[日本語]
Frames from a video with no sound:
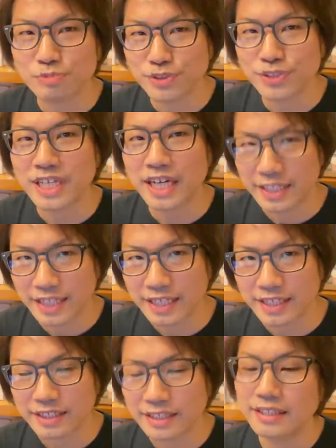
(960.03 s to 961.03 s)
文化がな
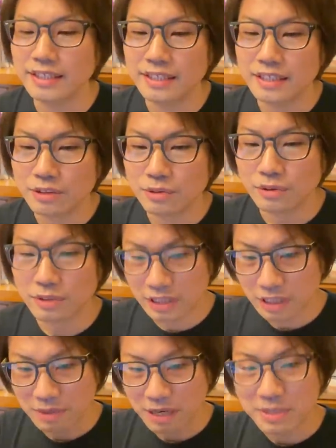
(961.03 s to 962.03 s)
い。これは
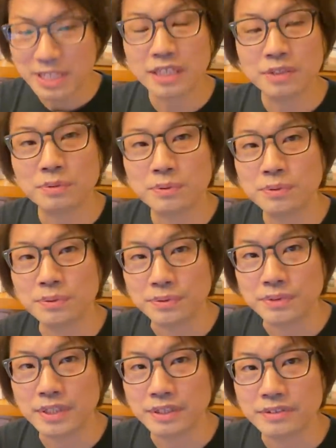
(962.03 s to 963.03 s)
多分アメリカのことを
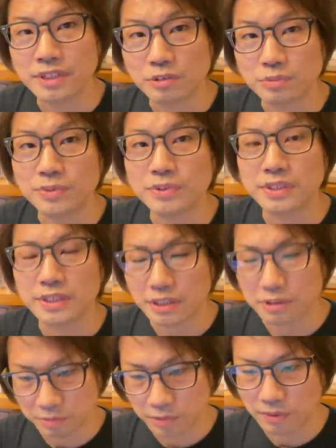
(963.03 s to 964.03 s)
言ってるんだと思うんですけ
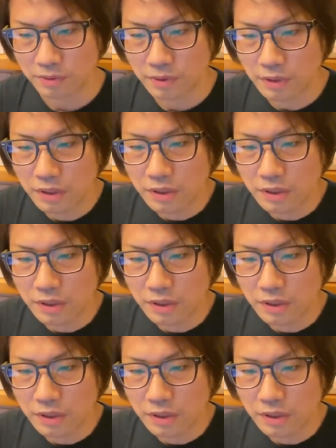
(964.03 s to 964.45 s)
れども、